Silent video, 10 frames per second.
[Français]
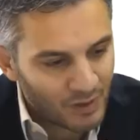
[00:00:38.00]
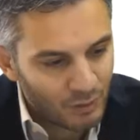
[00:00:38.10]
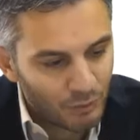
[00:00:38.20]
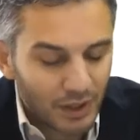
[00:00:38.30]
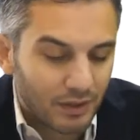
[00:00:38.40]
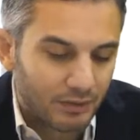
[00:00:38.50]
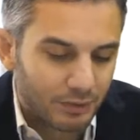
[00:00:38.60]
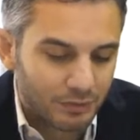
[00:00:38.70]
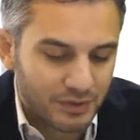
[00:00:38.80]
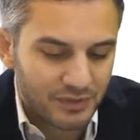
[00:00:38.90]
Oui, alors
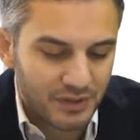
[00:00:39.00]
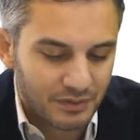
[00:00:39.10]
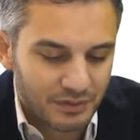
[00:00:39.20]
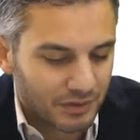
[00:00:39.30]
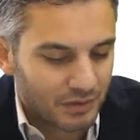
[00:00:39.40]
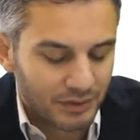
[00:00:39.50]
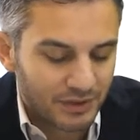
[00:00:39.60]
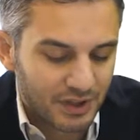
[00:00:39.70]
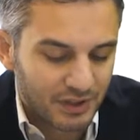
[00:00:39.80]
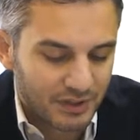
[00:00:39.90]
de toute évidence, euh, en
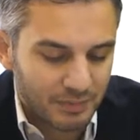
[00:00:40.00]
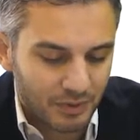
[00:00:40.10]
intraday,